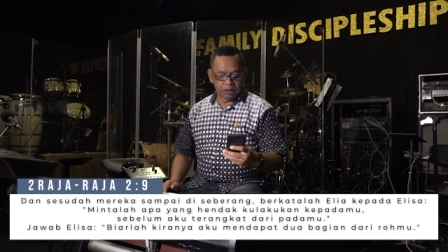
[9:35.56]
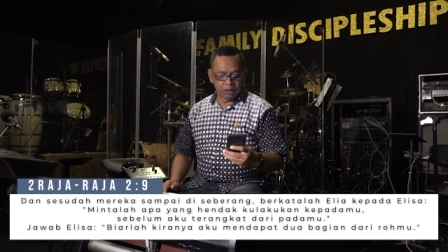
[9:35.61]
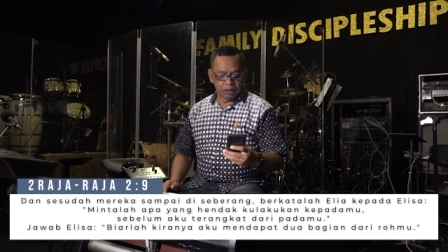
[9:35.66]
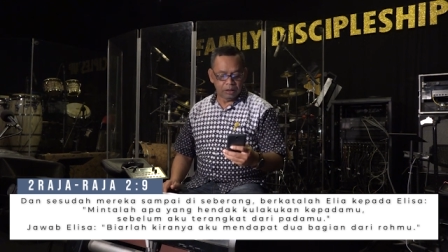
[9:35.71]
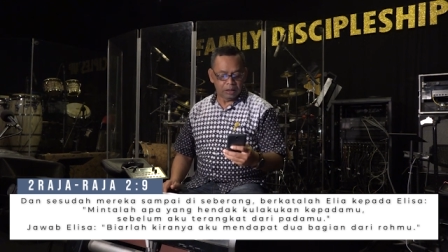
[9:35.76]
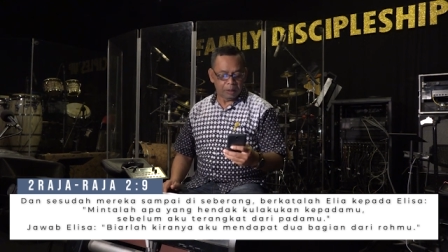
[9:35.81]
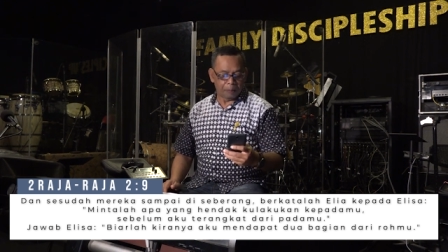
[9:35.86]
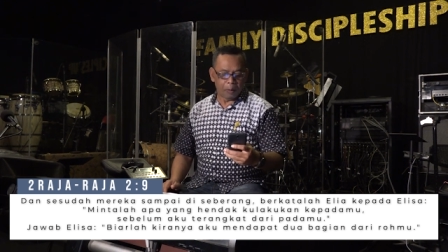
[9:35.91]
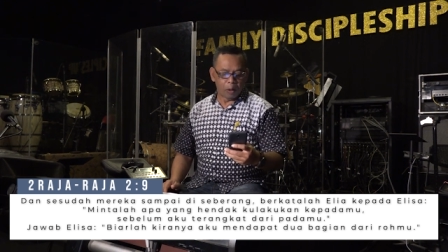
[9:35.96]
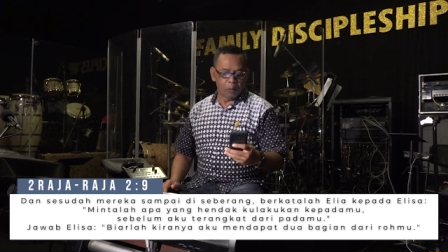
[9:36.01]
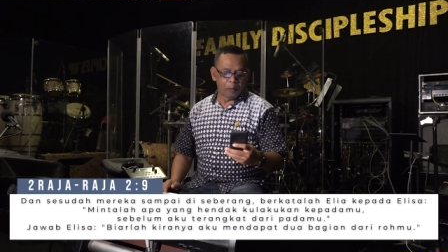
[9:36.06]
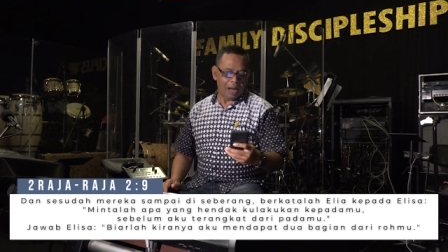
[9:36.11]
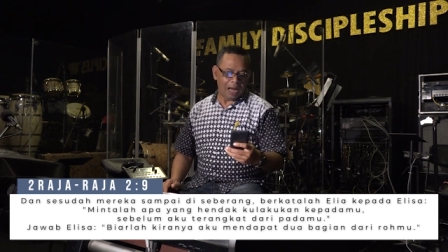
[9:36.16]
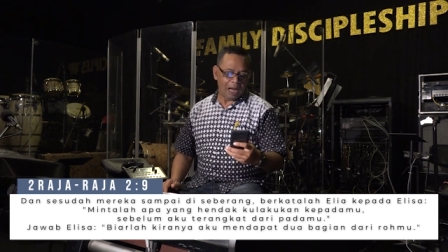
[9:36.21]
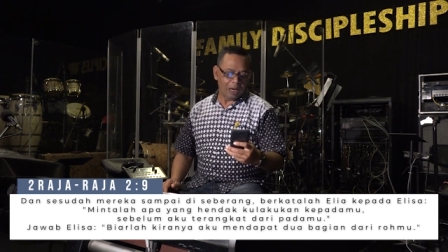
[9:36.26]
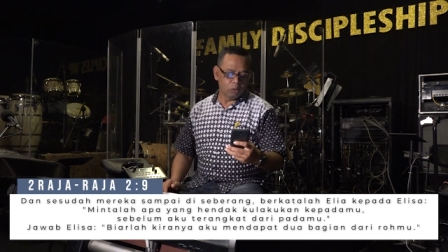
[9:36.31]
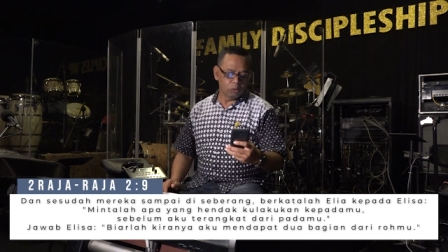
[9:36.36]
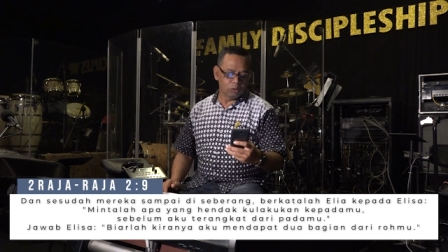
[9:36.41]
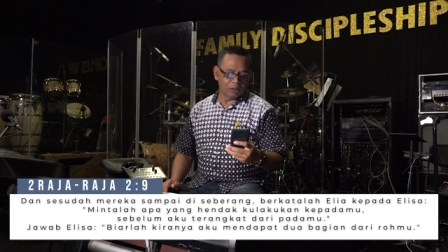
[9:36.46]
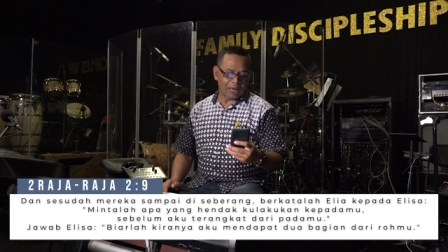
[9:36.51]
sebelum
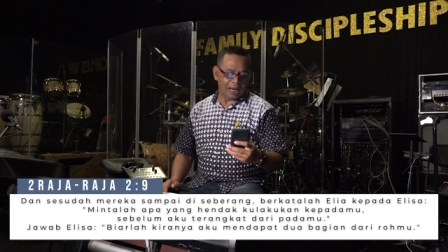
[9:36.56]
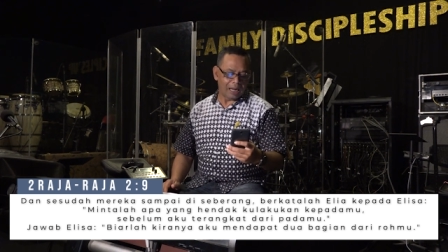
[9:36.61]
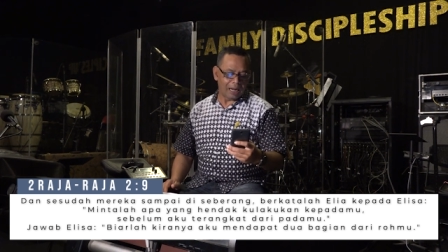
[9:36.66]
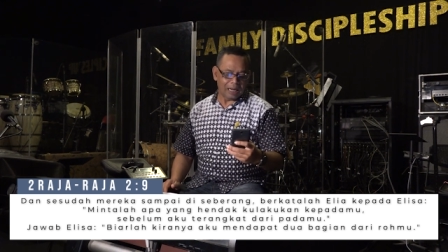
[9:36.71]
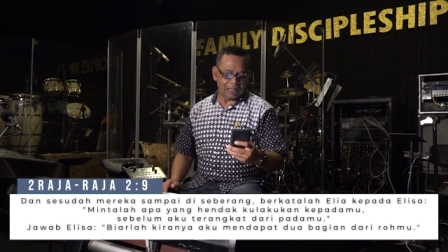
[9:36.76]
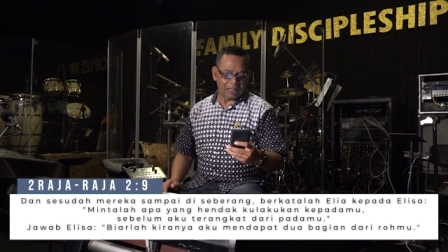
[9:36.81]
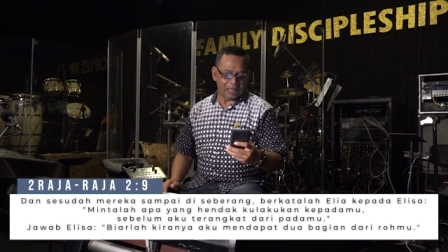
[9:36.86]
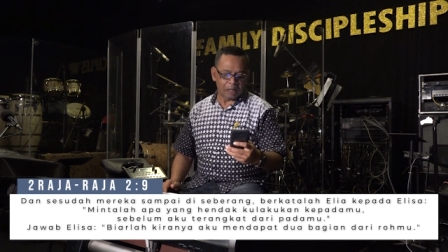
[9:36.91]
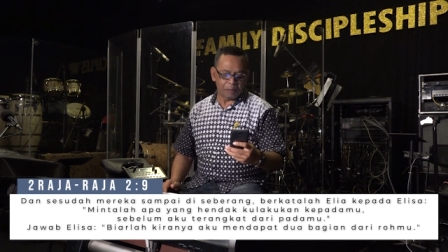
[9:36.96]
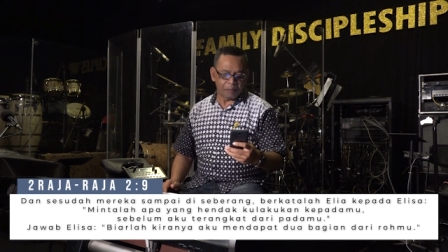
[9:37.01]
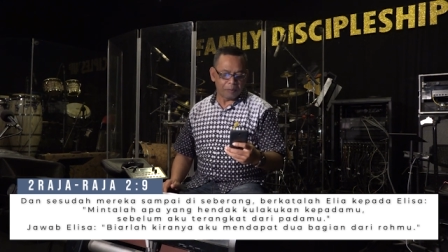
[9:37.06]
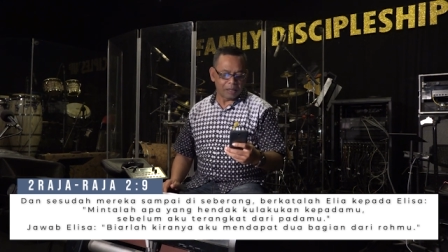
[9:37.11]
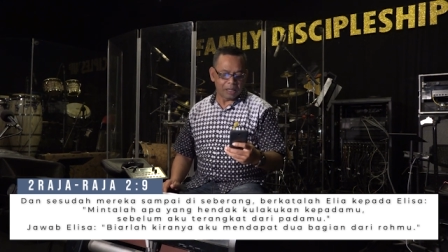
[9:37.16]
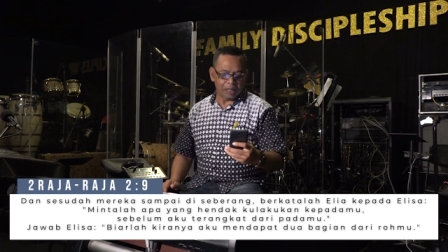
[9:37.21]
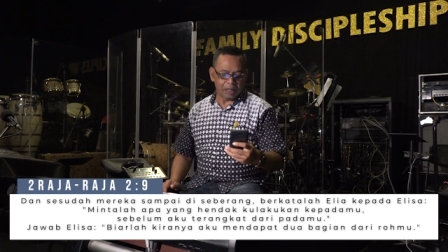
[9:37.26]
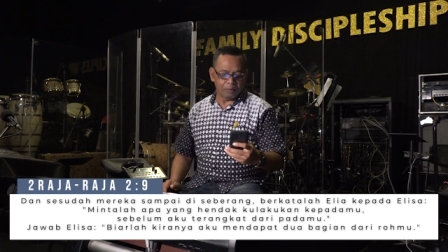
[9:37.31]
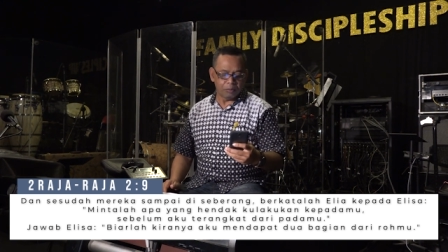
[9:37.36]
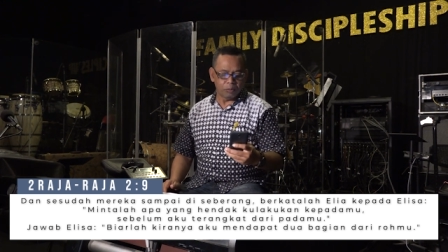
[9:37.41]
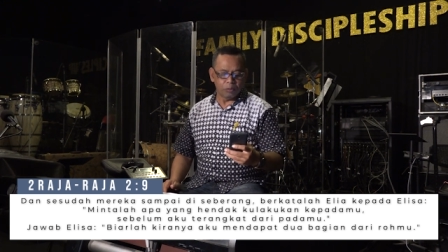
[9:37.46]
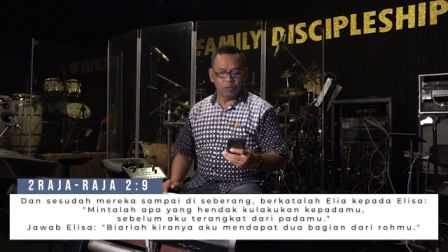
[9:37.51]
aku terangkat
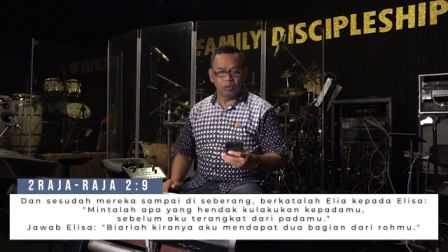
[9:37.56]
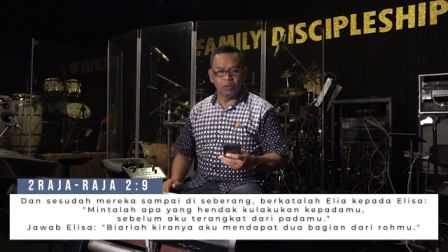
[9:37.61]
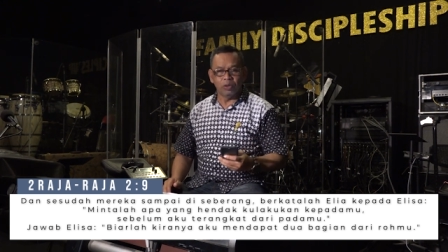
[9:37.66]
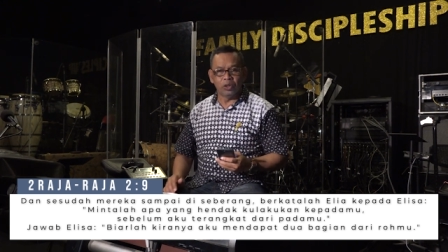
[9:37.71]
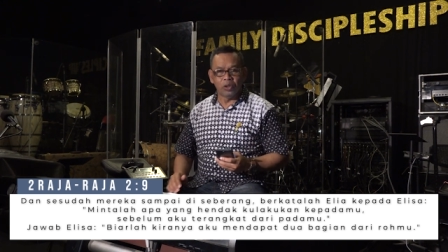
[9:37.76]
daripadamu.